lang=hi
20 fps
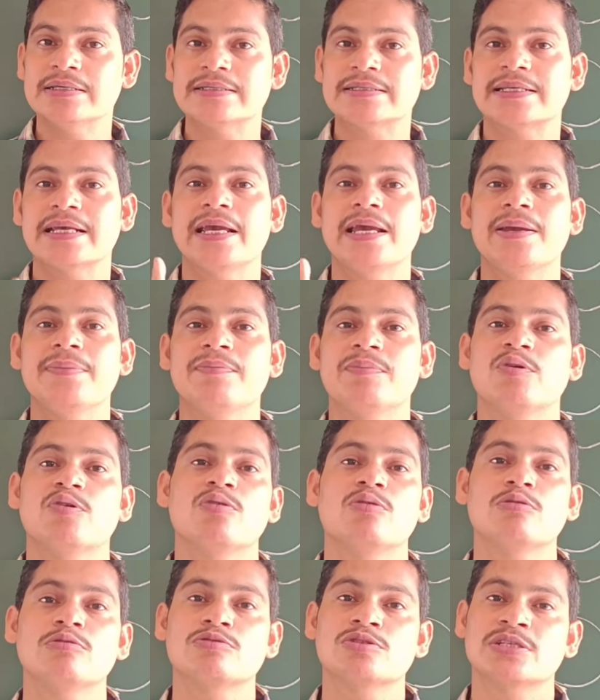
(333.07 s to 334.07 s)
सेप
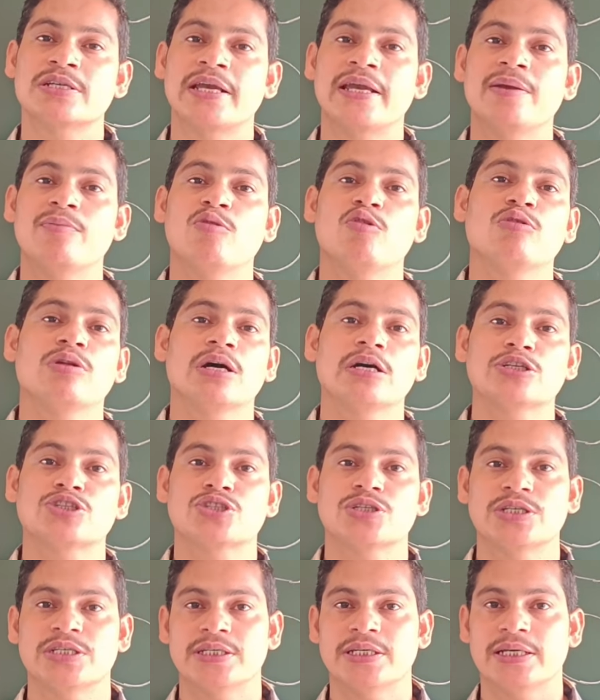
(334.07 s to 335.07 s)
को सेम होना
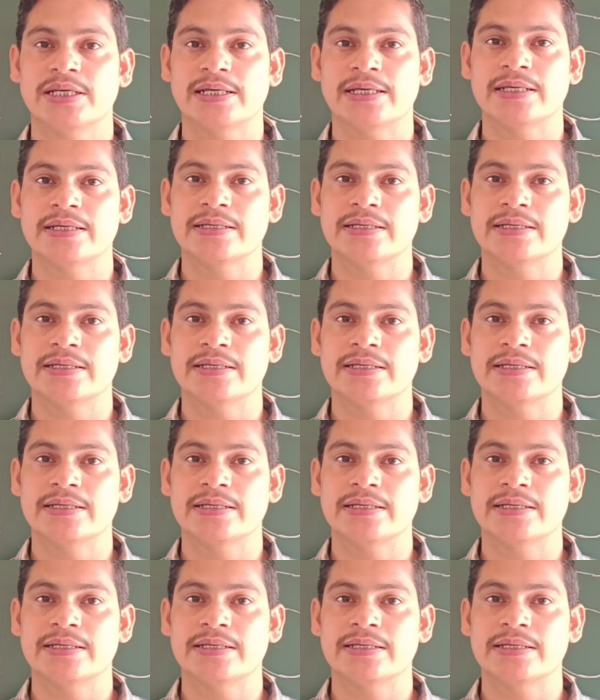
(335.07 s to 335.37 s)
चाहिए